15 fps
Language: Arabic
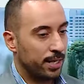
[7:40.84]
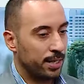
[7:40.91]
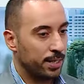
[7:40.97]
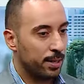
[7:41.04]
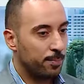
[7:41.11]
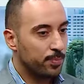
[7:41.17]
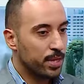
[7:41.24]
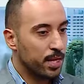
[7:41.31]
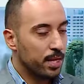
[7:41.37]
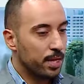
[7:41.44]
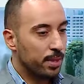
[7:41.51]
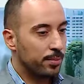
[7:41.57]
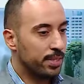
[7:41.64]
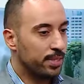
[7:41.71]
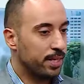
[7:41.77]
احنا
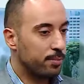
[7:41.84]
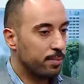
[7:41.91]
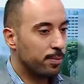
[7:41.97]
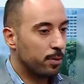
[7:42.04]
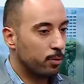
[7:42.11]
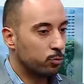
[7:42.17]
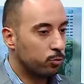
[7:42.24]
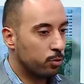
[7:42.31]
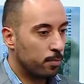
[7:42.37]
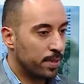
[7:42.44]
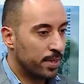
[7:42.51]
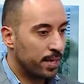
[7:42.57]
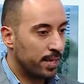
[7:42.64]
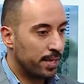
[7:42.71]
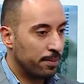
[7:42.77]
بنصل بموضوع
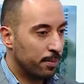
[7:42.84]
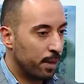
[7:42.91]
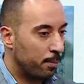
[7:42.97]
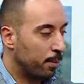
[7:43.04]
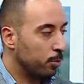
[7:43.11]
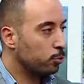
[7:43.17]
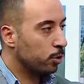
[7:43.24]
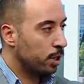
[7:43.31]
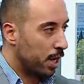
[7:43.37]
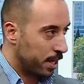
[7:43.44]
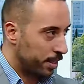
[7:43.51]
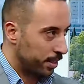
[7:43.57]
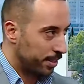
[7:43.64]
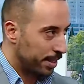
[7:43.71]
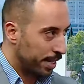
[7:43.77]
مثلا موضوع
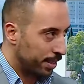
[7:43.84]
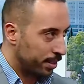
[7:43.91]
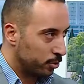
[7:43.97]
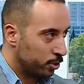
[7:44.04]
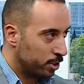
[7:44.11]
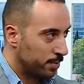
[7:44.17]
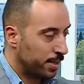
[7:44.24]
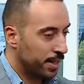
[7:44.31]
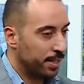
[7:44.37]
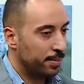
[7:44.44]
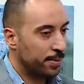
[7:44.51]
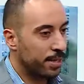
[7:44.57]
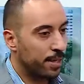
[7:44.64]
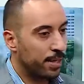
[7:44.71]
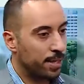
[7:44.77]
الحرق داخل الجسم احنا
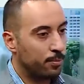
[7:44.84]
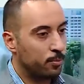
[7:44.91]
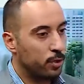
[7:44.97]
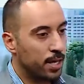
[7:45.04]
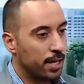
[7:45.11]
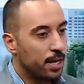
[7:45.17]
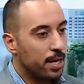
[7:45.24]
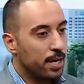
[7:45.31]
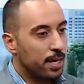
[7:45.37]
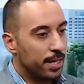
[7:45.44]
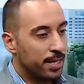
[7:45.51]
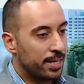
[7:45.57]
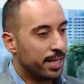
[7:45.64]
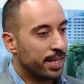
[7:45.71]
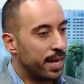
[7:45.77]
مثلا هلا بقول لك
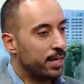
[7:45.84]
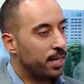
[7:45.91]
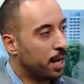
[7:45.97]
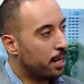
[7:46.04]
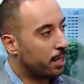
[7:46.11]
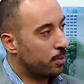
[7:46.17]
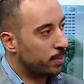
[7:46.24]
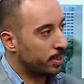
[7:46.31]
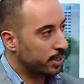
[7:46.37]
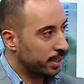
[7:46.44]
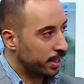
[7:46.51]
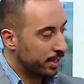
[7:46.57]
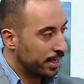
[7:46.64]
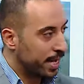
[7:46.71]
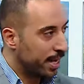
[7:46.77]
اذا كان الحرق
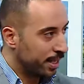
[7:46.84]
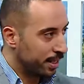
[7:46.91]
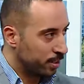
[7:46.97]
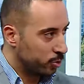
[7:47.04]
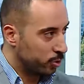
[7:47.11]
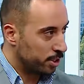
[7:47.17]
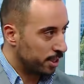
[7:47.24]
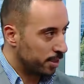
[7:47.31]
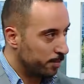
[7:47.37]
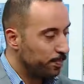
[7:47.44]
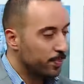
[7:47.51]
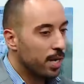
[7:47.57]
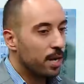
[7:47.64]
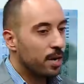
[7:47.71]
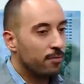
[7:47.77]
بطيء داخل الجسم م.
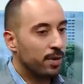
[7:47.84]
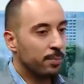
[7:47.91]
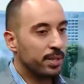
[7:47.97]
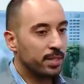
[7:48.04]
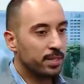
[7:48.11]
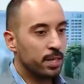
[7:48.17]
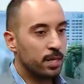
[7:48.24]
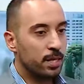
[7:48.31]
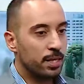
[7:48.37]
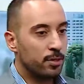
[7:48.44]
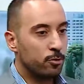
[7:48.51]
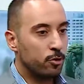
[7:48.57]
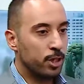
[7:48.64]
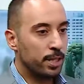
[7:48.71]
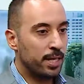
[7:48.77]
فبنضطر
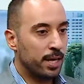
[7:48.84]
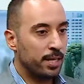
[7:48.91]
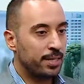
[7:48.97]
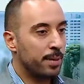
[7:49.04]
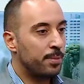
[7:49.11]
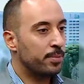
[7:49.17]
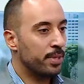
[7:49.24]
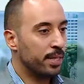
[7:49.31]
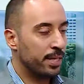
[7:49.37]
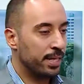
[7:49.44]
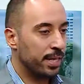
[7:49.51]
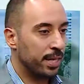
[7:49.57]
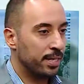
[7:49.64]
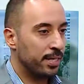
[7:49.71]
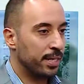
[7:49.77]
انه احنا دائما
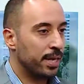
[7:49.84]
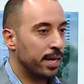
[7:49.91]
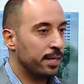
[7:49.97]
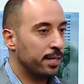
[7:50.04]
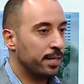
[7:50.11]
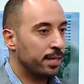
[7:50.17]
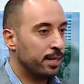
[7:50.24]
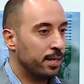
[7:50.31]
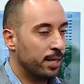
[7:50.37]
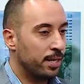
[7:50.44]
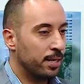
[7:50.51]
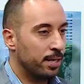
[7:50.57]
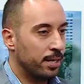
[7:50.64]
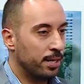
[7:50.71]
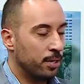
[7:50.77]
بنحكيها اذا كان
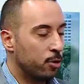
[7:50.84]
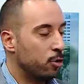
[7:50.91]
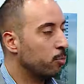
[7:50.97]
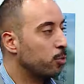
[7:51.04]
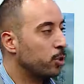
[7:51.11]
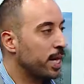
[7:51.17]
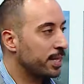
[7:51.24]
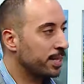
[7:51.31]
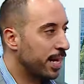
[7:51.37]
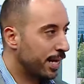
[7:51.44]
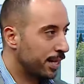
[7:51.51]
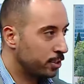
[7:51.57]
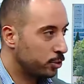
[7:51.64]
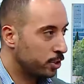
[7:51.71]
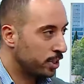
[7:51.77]
الهرمونات
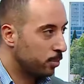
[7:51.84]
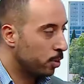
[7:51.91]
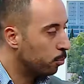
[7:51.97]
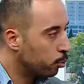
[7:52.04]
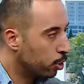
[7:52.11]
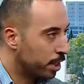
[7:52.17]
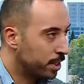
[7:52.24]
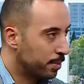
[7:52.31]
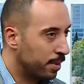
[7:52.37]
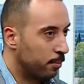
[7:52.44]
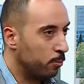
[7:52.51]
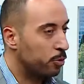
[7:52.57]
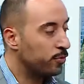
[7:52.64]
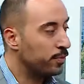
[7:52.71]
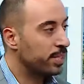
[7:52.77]
داخل الجسم امورها
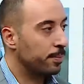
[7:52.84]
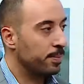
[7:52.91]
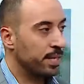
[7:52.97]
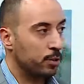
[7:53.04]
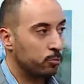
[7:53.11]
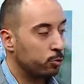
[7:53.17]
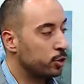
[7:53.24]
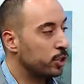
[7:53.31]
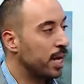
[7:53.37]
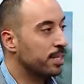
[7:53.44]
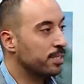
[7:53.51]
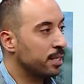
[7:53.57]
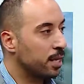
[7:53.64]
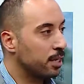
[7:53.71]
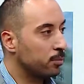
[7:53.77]
تمام والفيتامينات
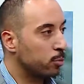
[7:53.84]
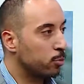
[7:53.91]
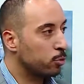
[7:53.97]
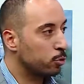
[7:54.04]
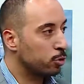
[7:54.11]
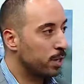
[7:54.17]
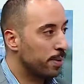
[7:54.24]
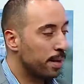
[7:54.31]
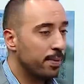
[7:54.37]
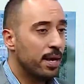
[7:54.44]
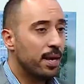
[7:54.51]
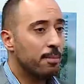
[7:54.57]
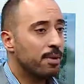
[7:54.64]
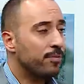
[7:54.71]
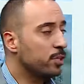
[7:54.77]
والجهاز الهضمي اموره تمام
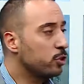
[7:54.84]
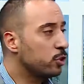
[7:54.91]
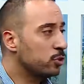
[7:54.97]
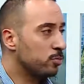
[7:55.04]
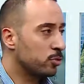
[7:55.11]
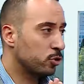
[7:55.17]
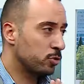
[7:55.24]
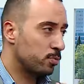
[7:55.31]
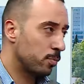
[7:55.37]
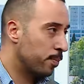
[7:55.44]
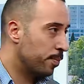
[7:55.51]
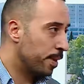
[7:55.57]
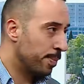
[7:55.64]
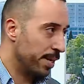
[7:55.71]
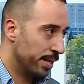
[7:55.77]
ما في شيء اسمه
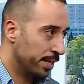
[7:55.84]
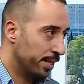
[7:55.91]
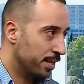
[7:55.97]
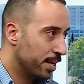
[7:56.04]
الجسم ما بيحرق